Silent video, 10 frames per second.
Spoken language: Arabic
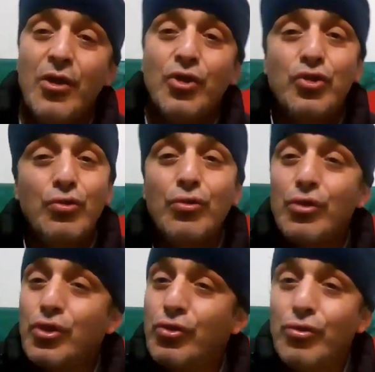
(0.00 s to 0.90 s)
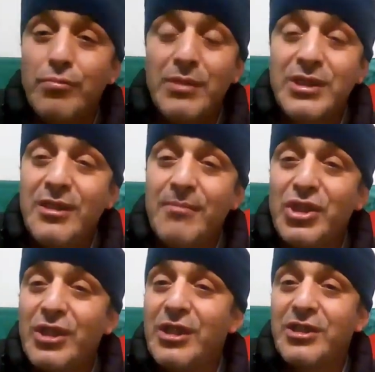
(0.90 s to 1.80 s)
الشروق الشروق مازلنا ما
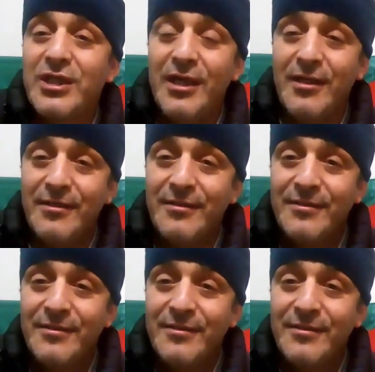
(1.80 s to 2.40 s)
شناش كاع